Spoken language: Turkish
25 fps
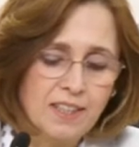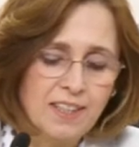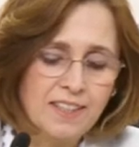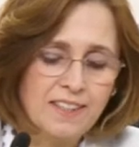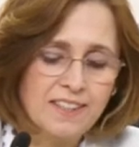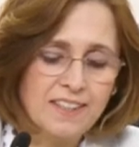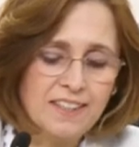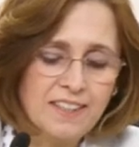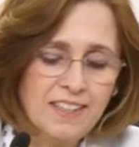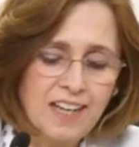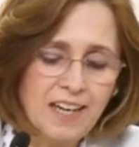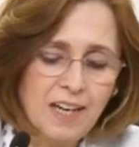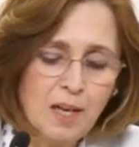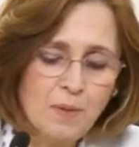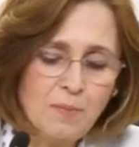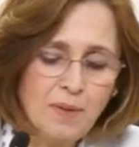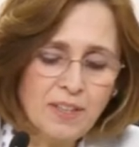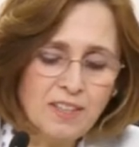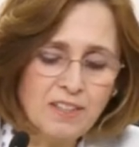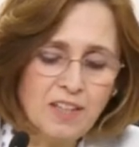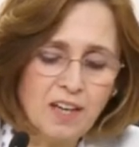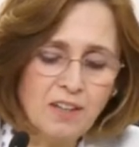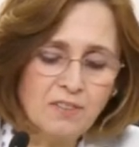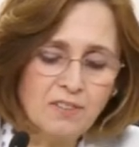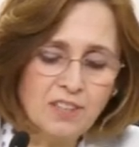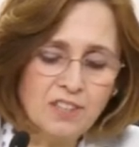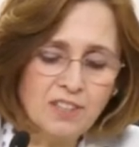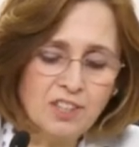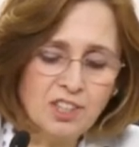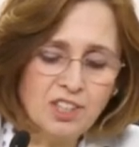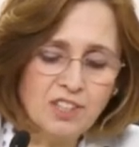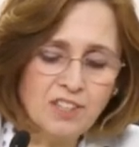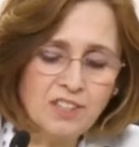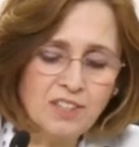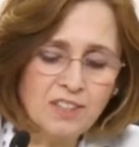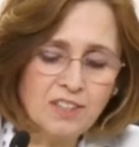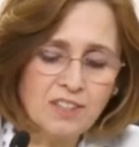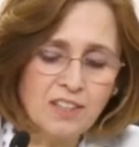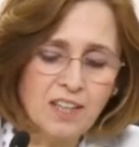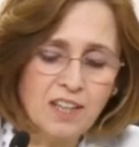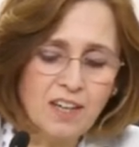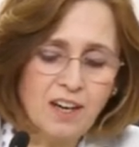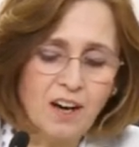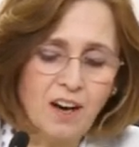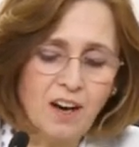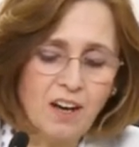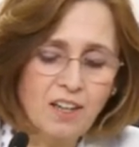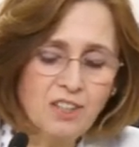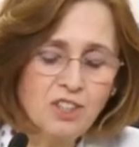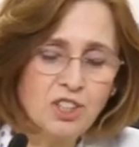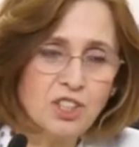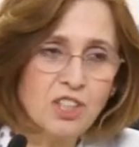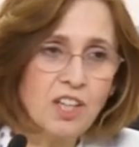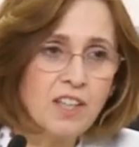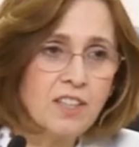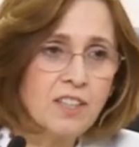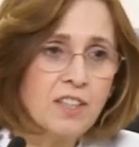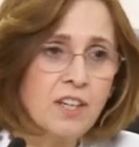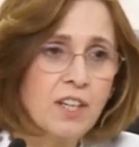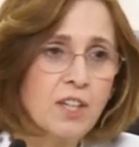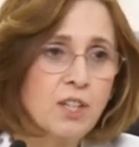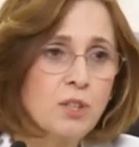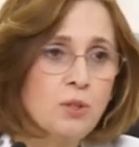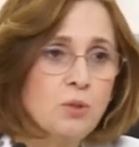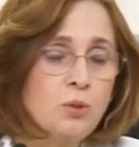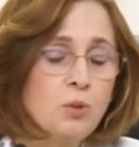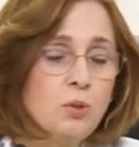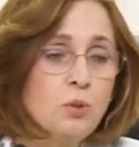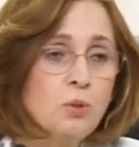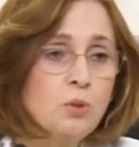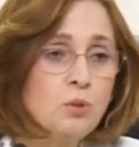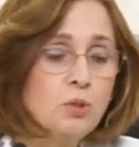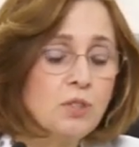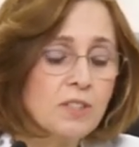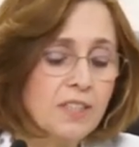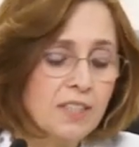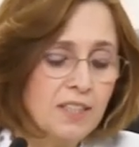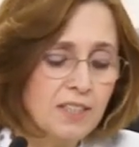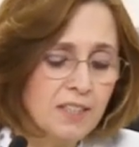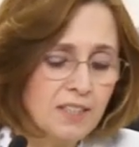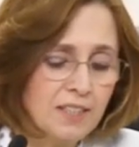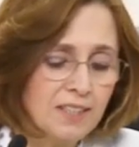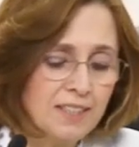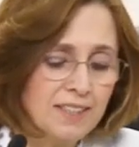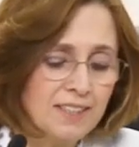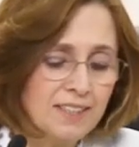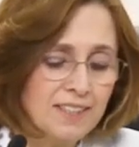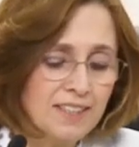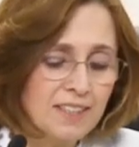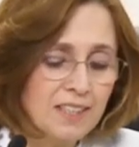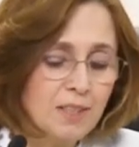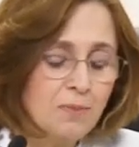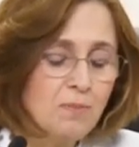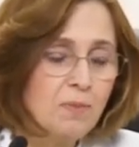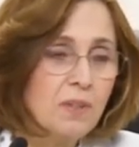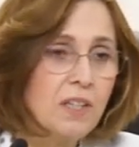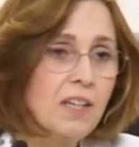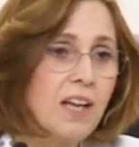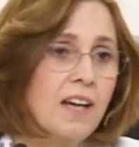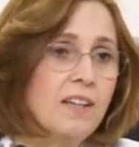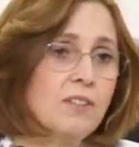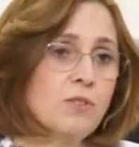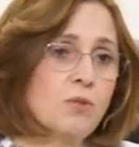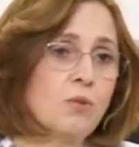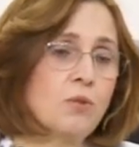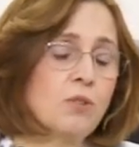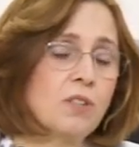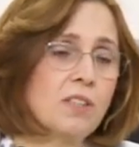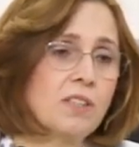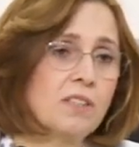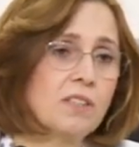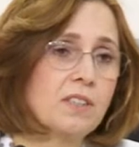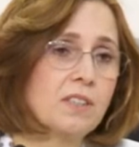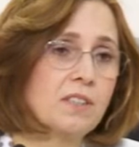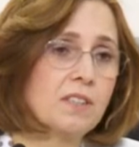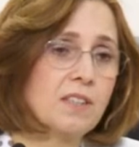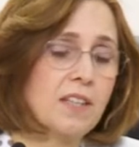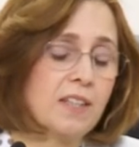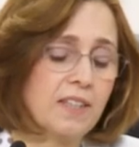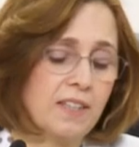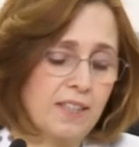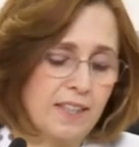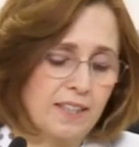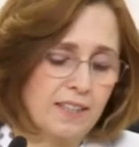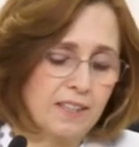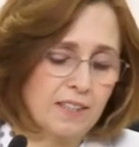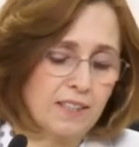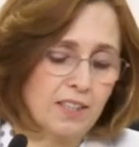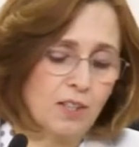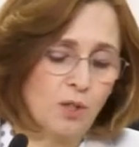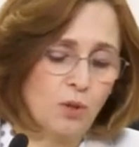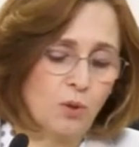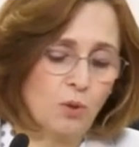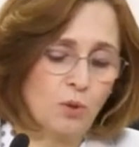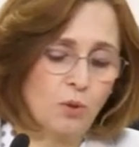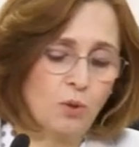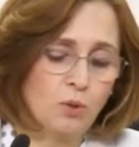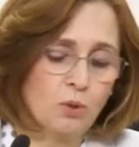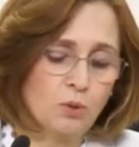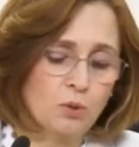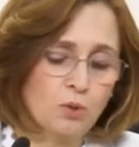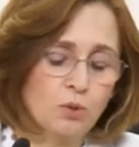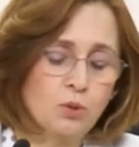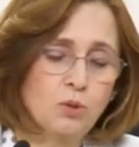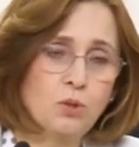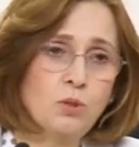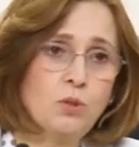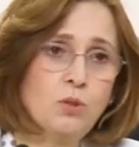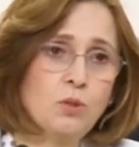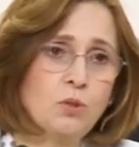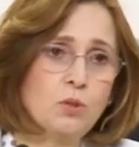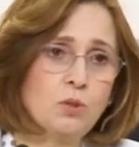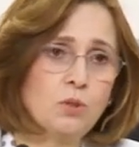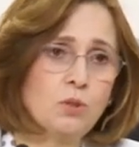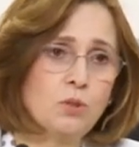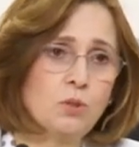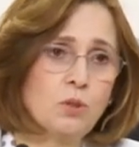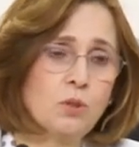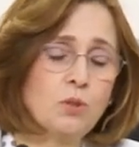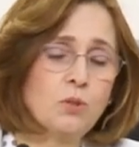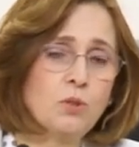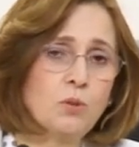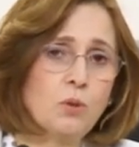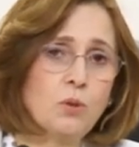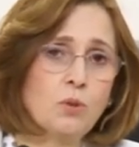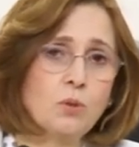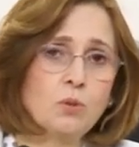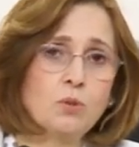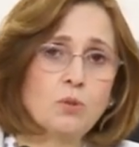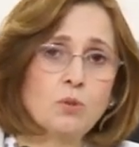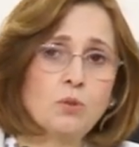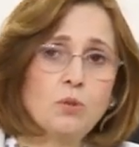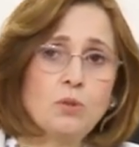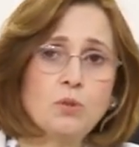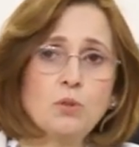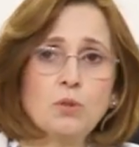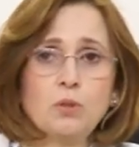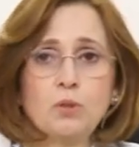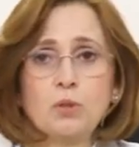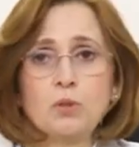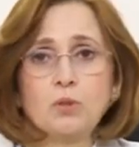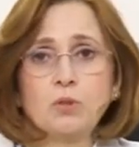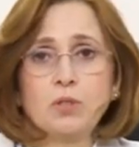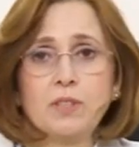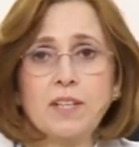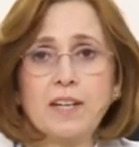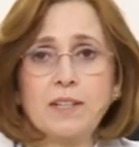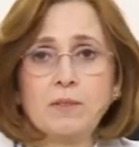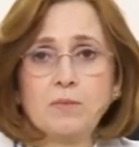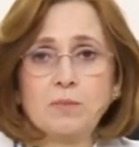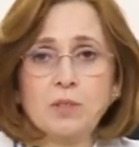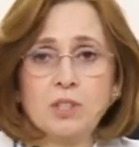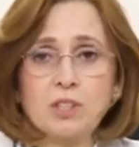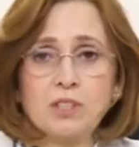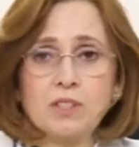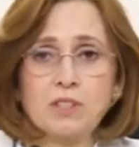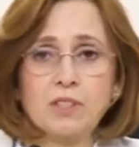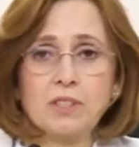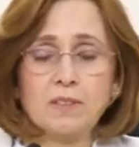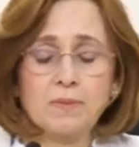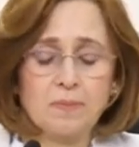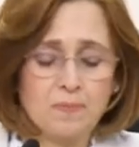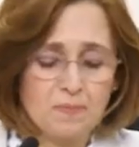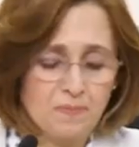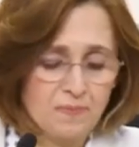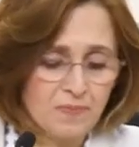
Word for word: yineleme davranışının da ancak yüzde yirmiler oranında etkili olduğunu, olduğunu göstermiştir.